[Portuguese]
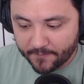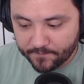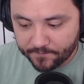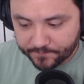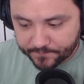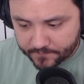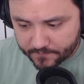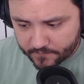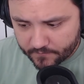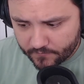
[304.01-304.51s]
é
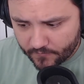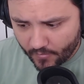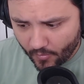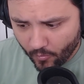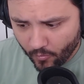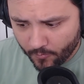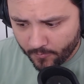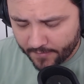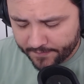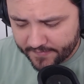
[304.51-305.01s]

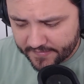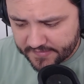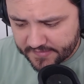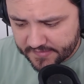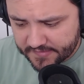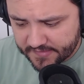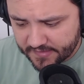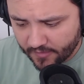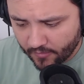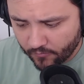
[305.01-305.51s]
uma
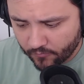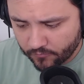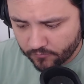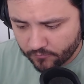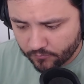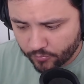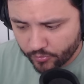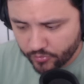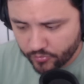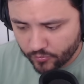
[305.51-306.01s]
decisão
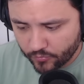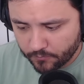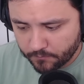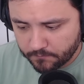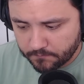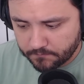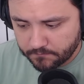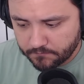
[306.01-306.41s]
muito